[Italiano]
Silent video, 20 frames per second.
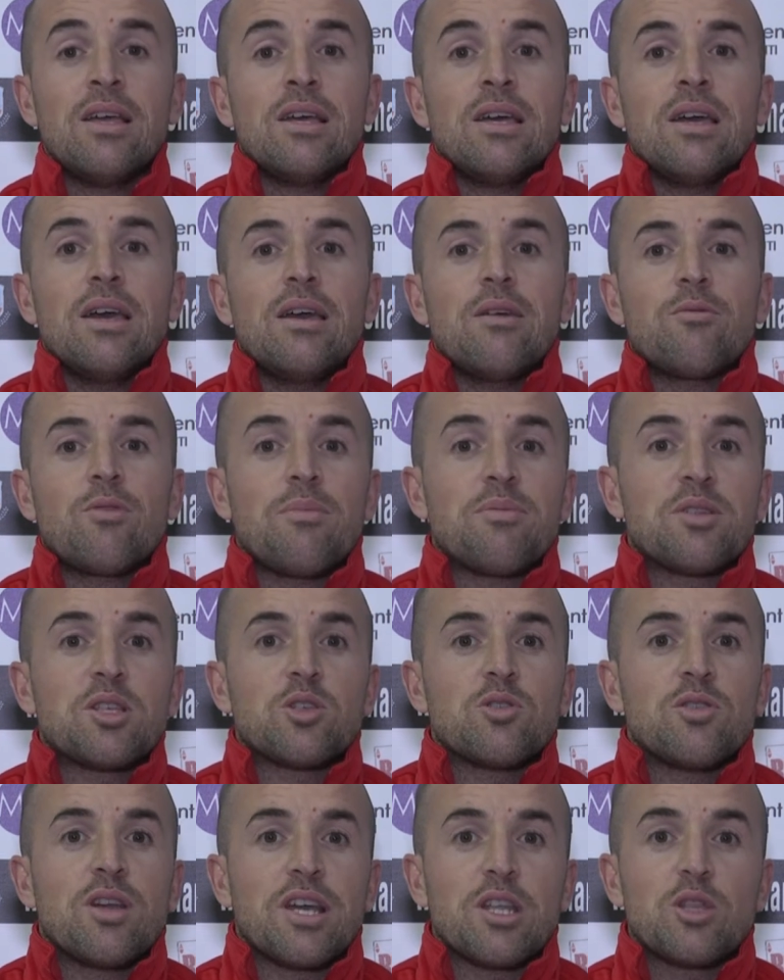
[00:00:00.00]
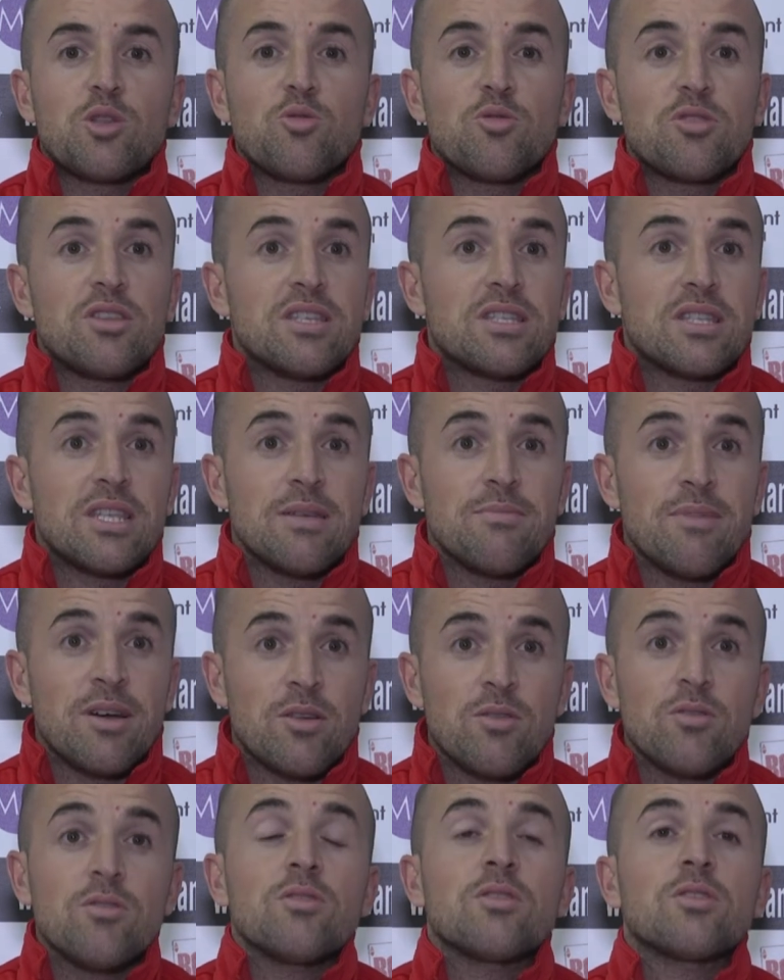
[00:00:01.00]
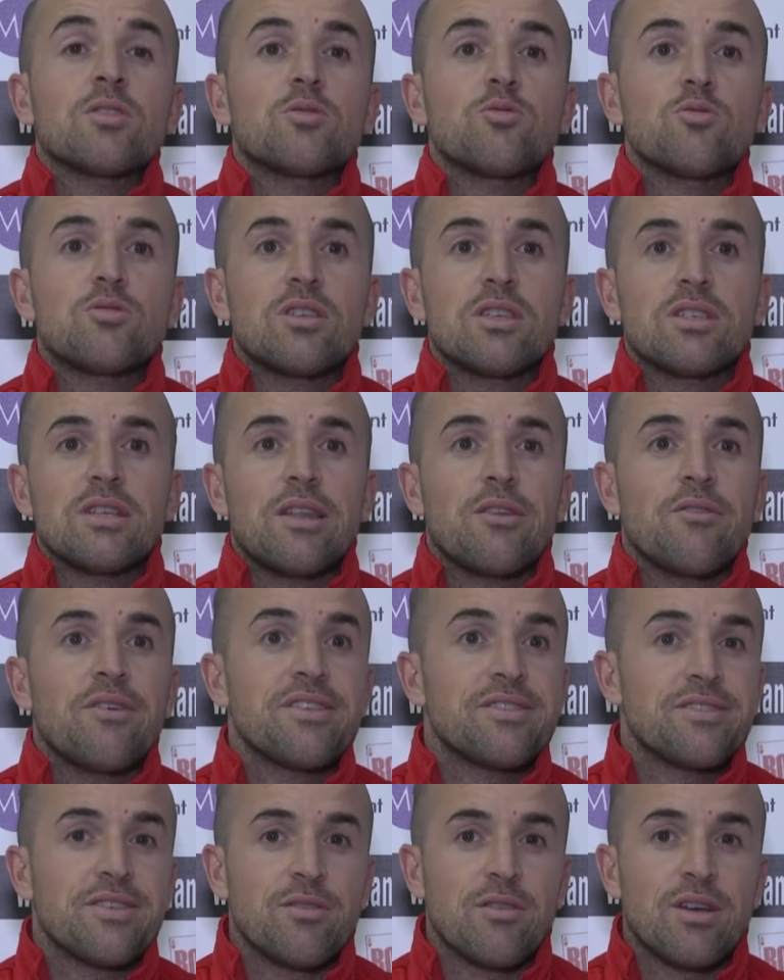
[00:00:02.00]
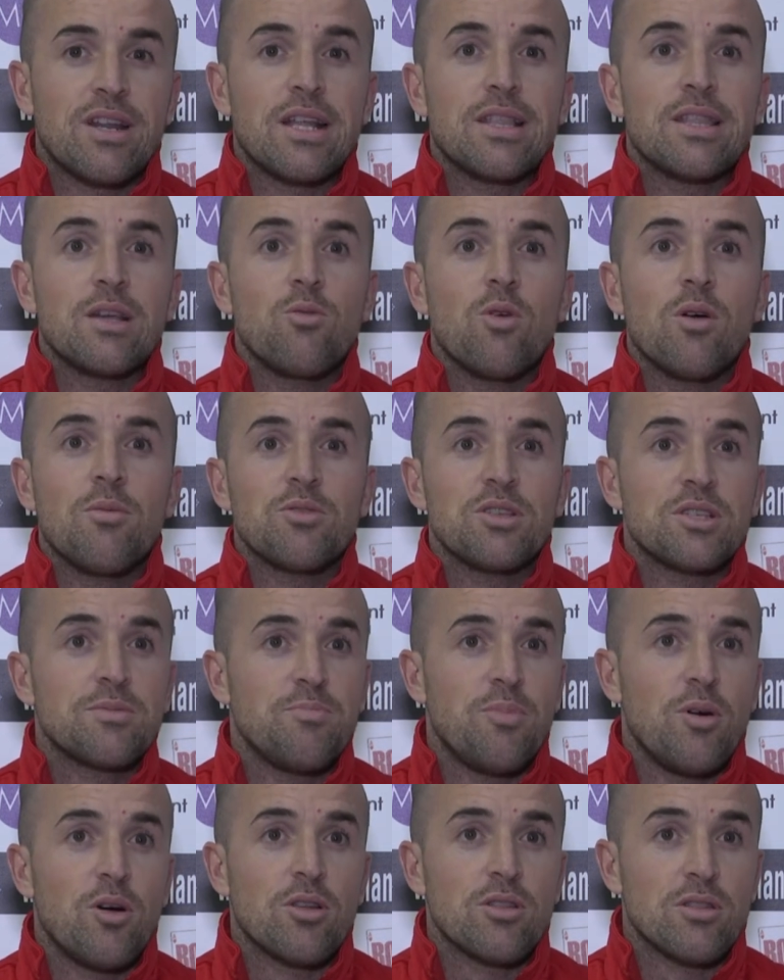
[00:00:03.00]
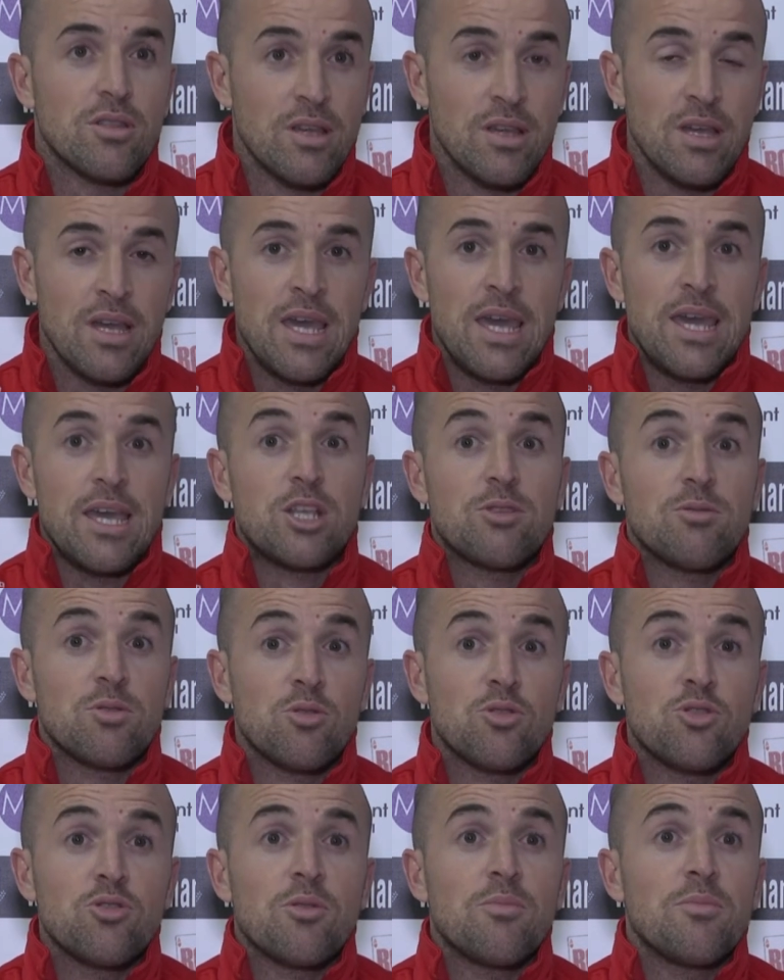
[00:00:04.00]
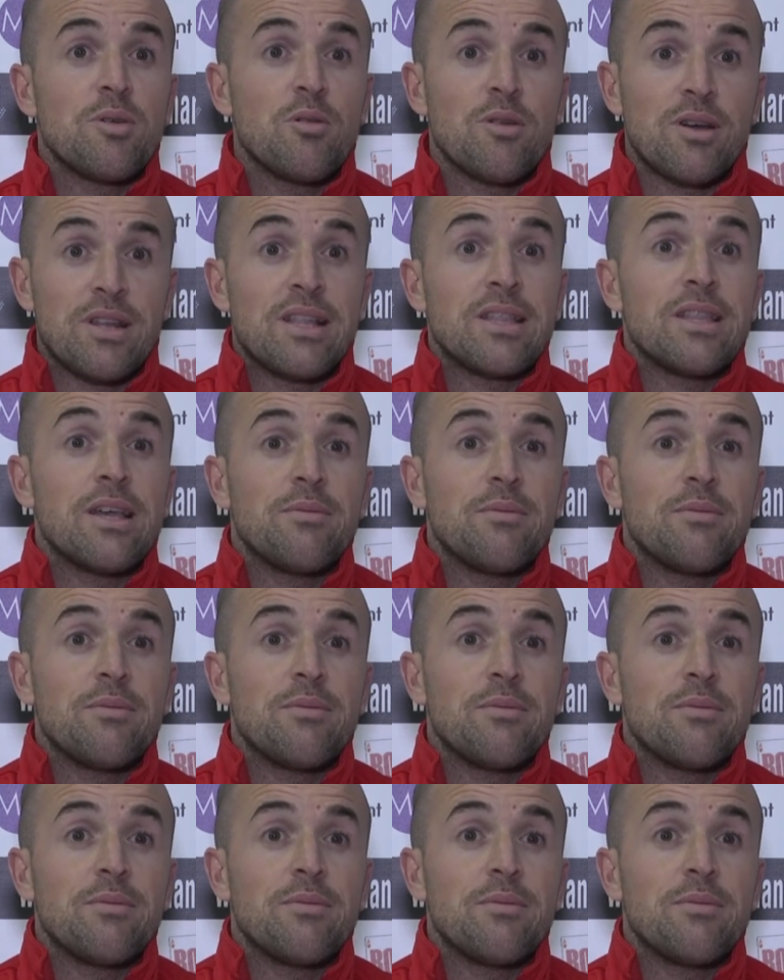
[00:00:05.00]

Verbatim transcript: È una persona che tutti stimano, tutti sanno essere un grande uomo di sport e soprattutto per me un grande